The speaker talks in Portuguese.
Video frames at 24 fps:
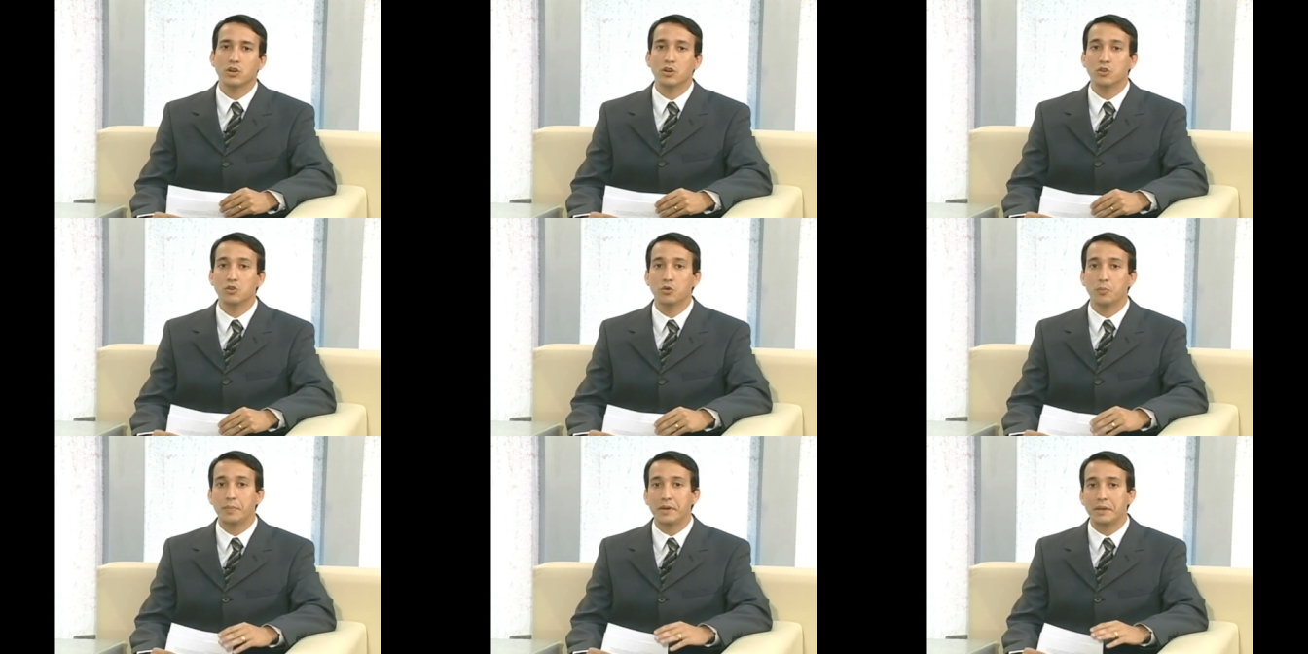
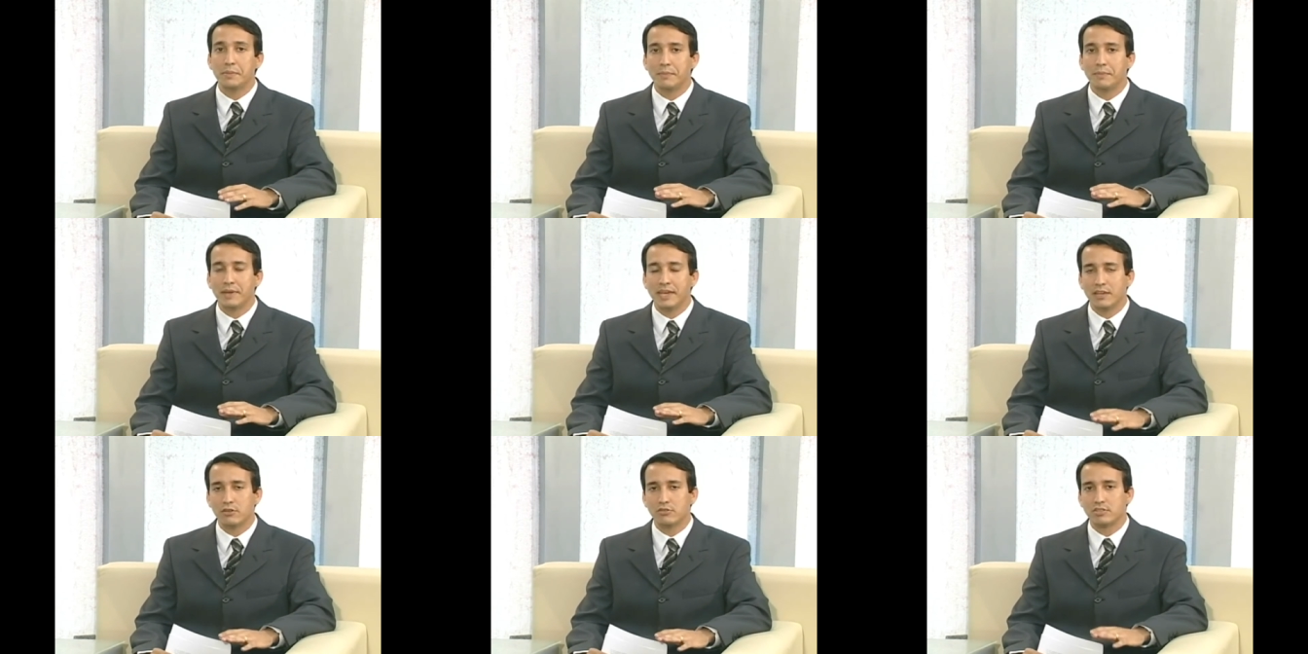no
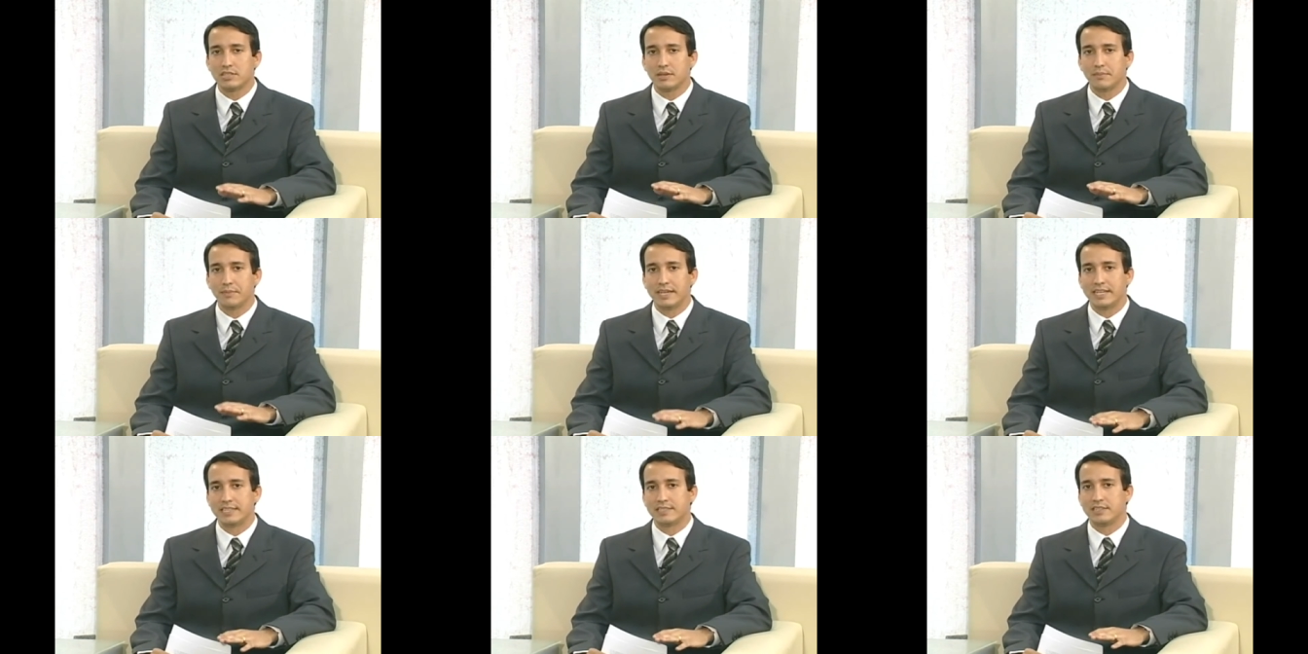primeiro
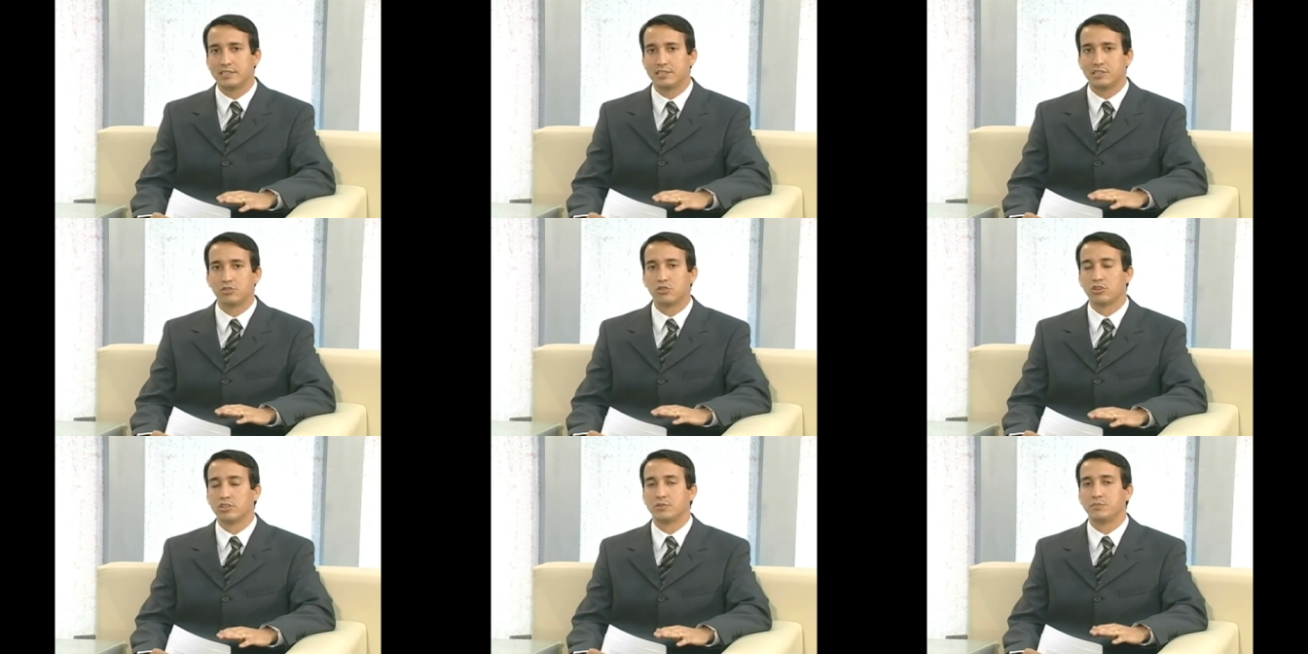semestre
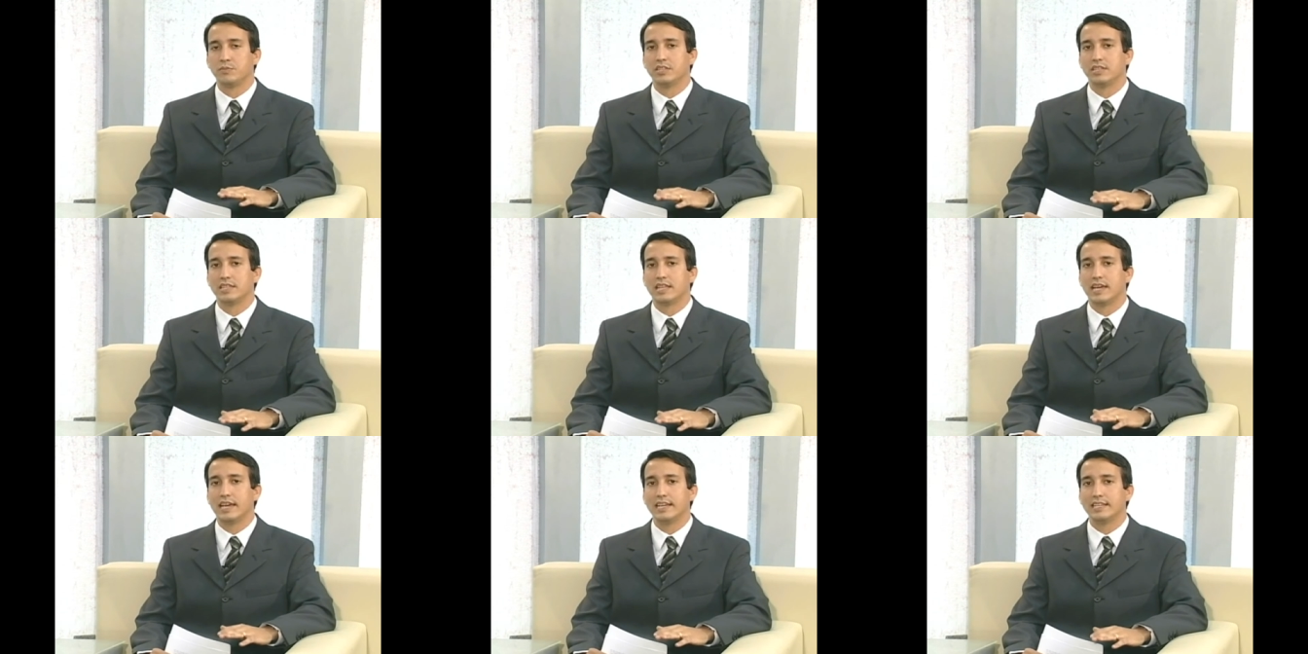de
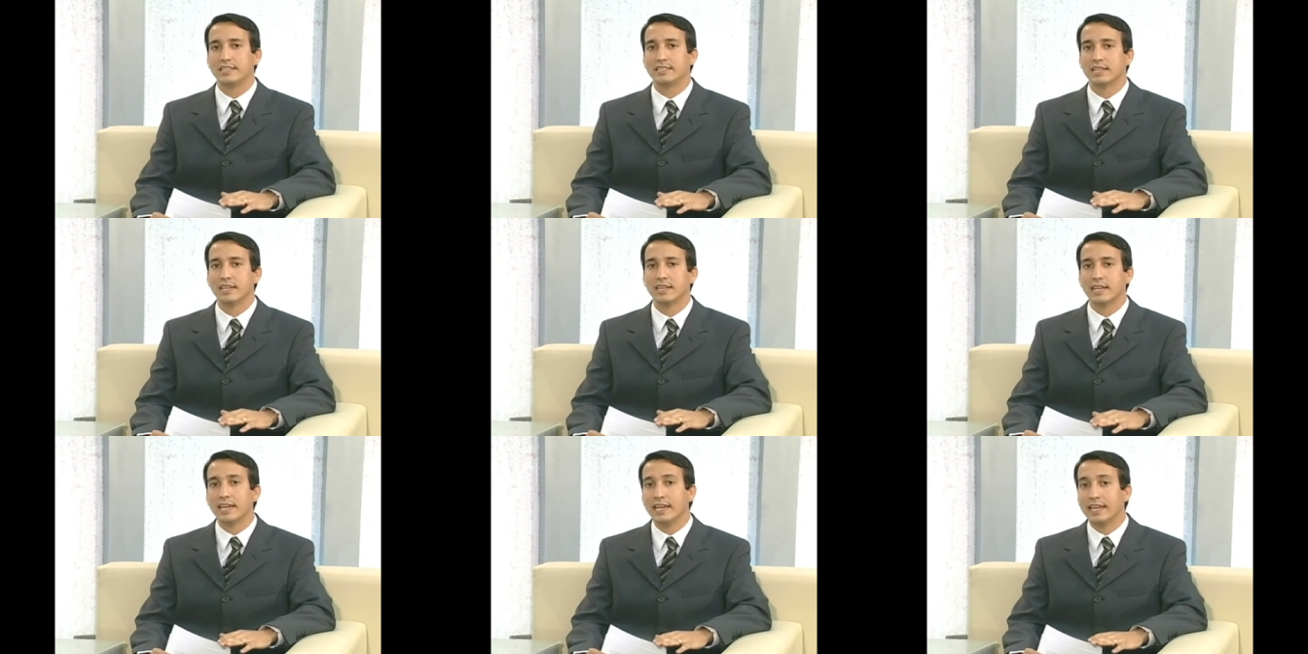2010